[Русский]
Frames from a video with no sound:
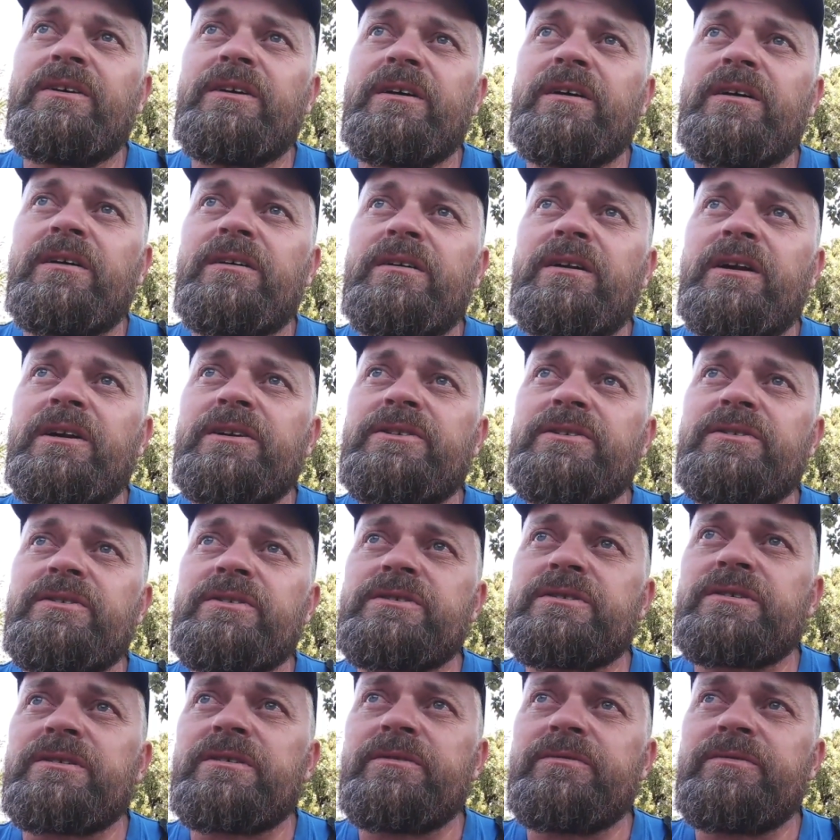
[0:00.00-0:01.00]
я
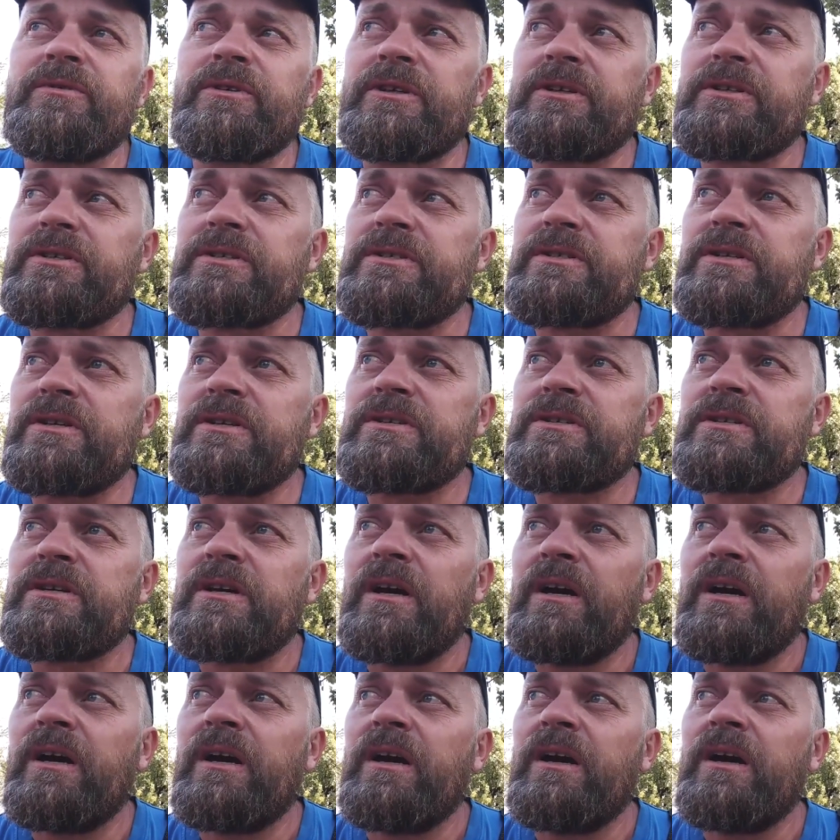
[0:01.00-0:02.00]
родился, вырос здесь.
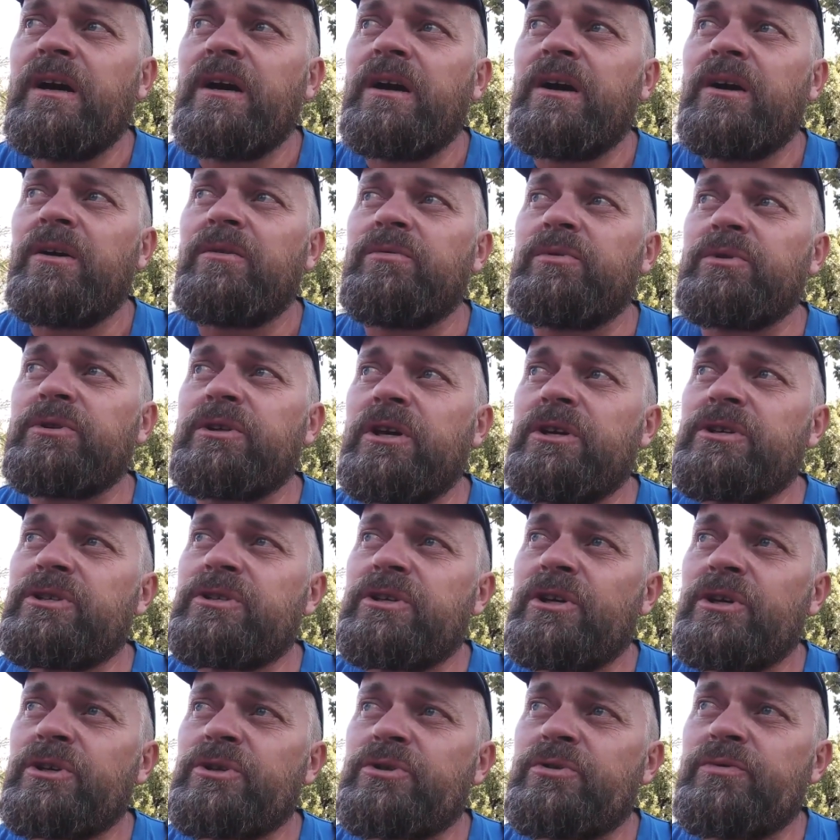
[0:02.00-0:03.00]
Вот, я
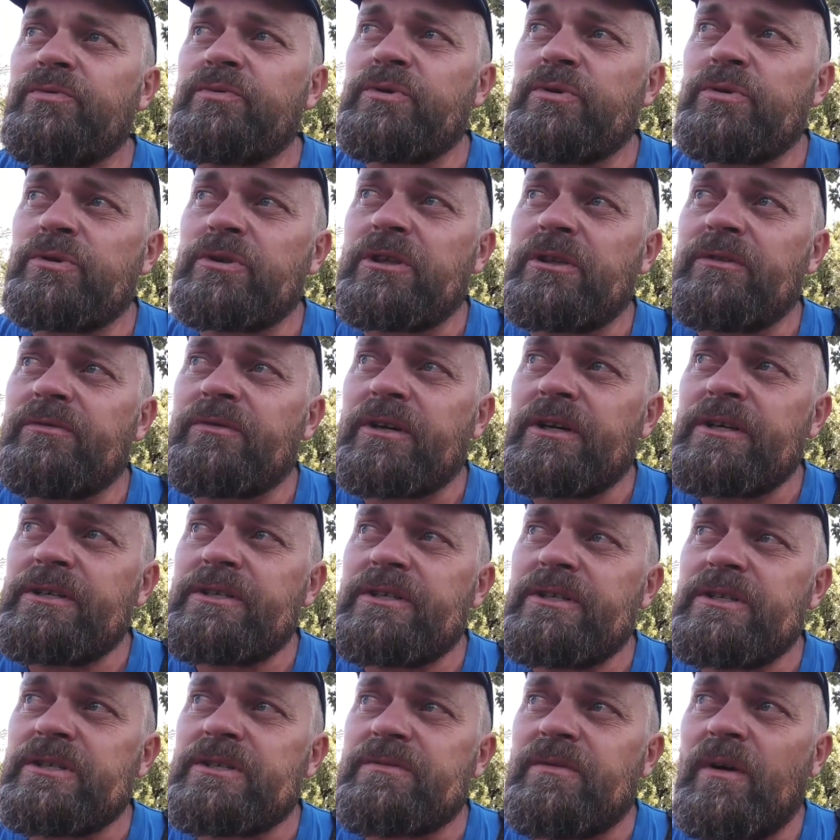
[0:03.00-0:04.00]
считаю, что все-таки в
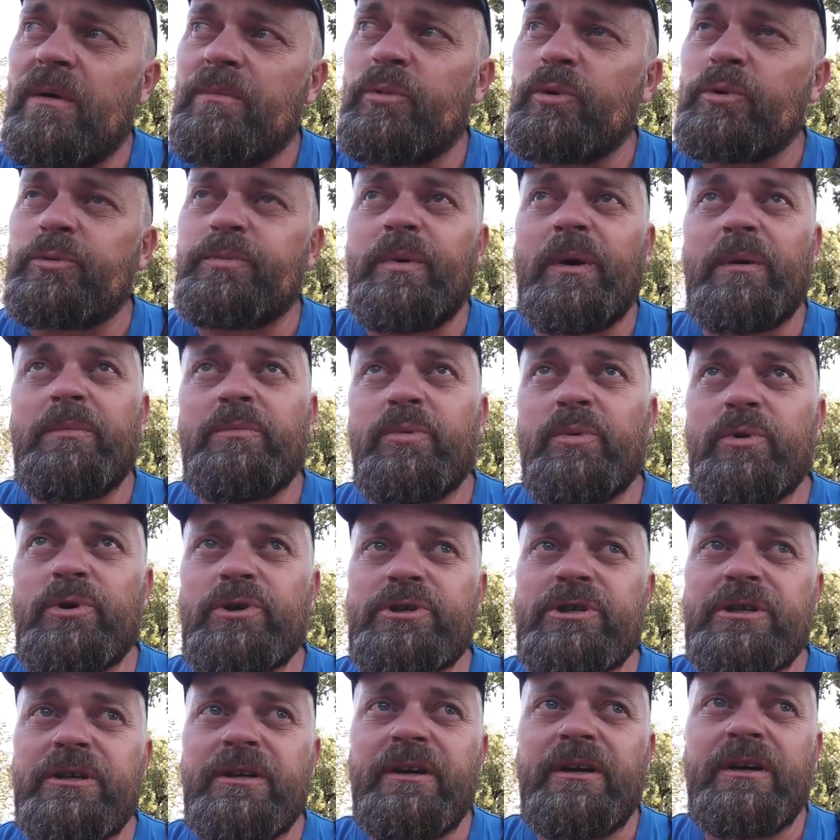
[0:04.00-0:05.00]
России свобод
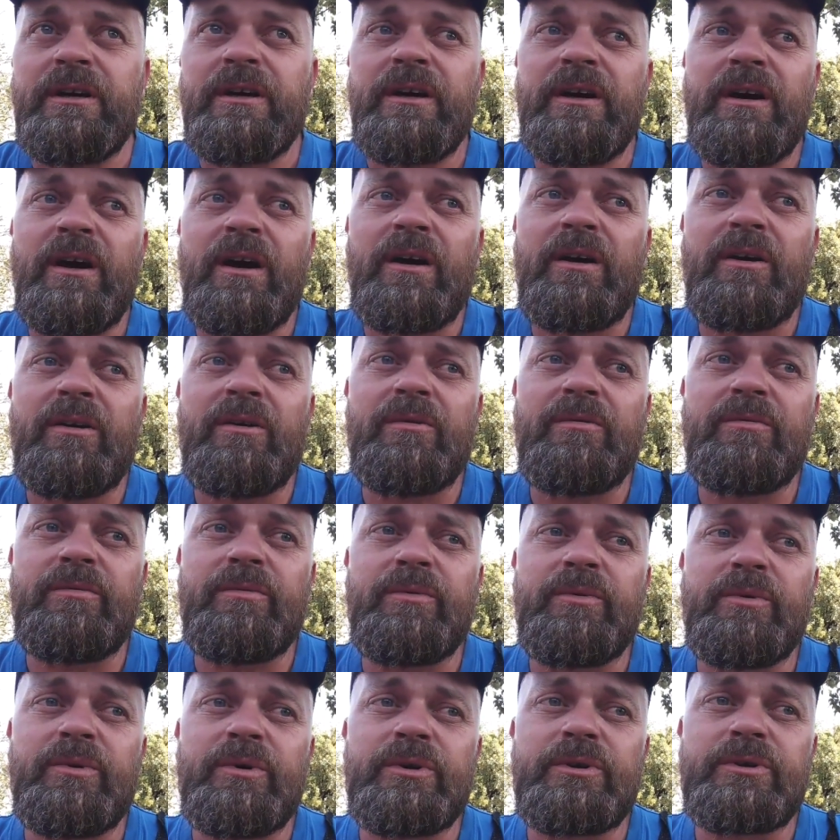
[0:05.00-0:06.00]
побольше, а
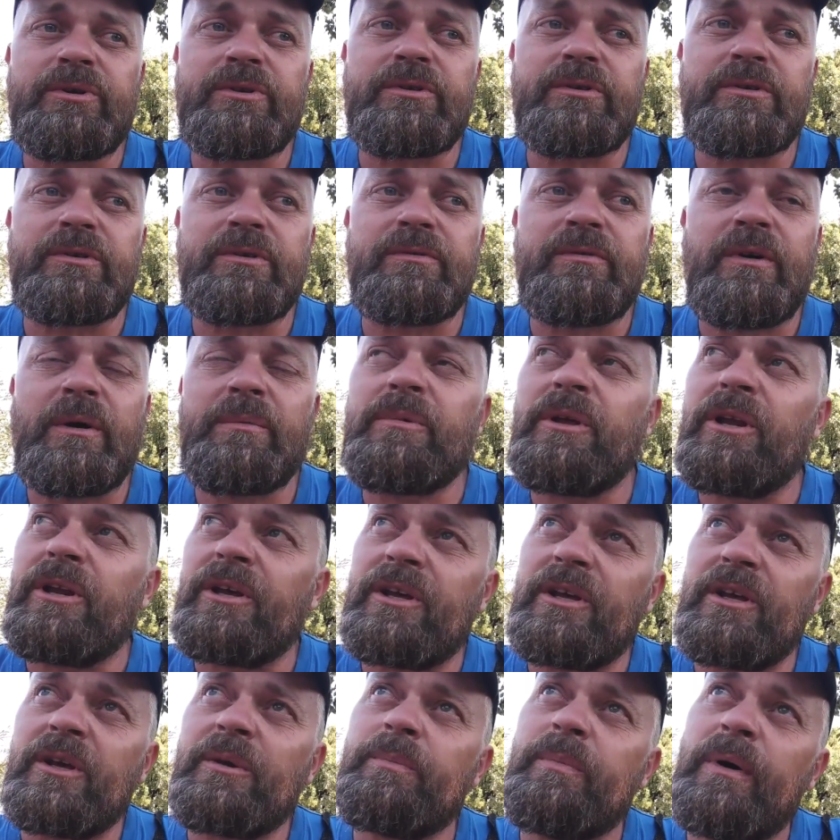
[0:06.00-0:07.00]
вот э, в
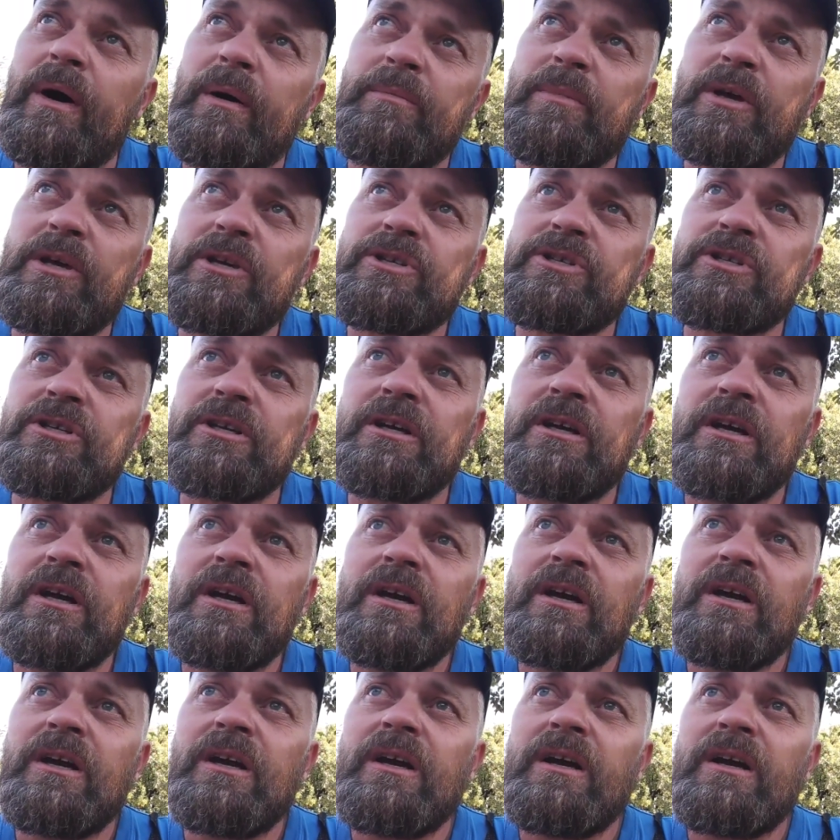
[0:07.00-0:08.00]
Америке их поменьше.
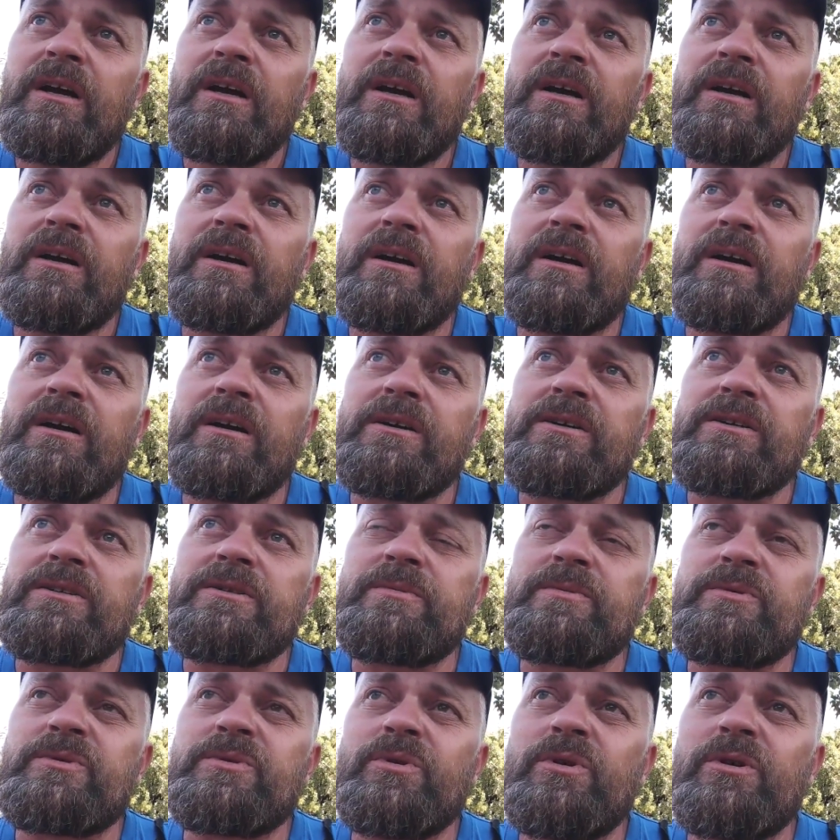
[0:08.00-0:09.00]
А,
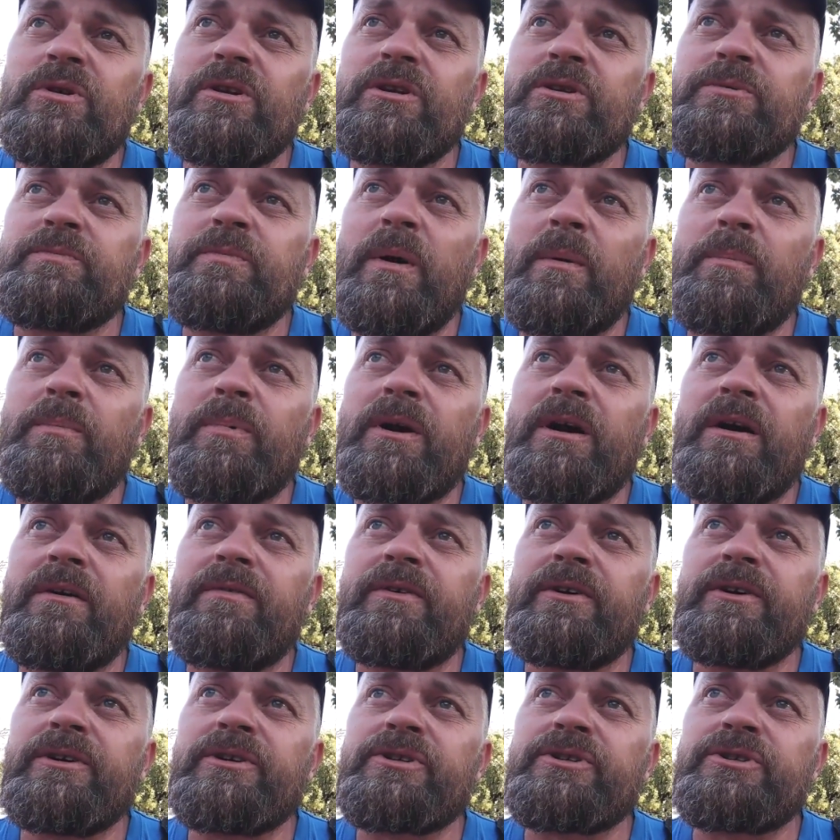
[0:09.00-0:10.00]
с той лишь
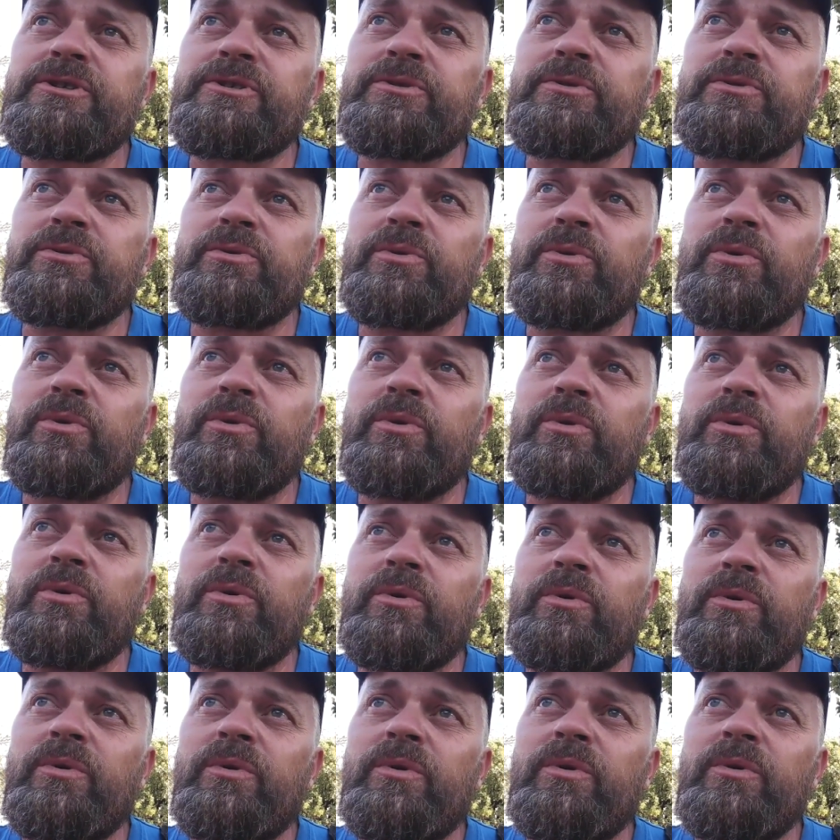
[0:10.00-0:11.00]
поправкой,
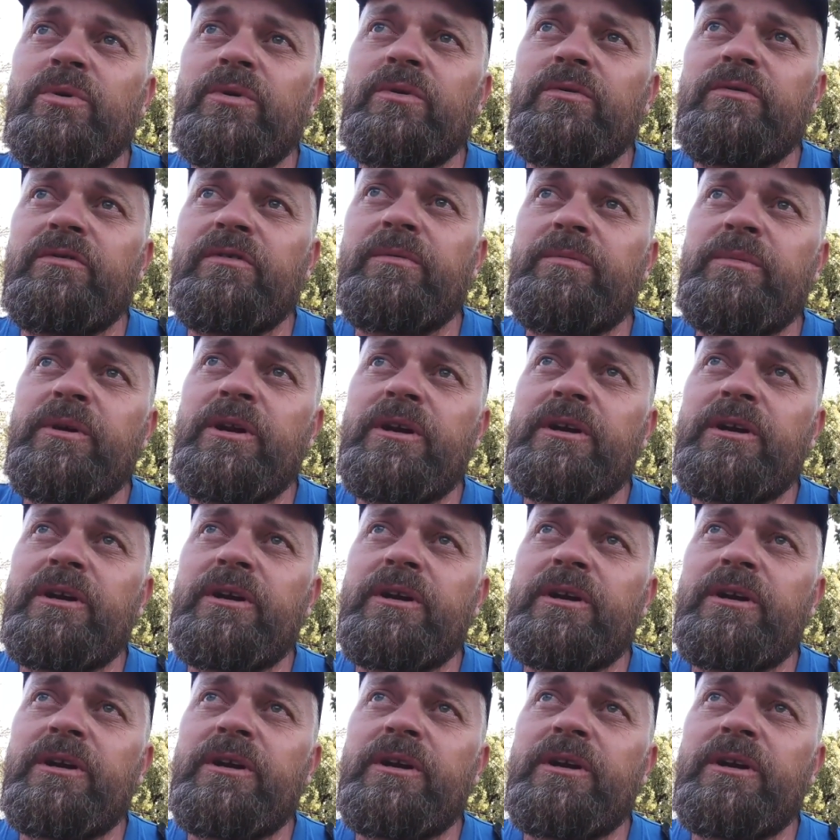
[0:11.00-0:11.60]
что в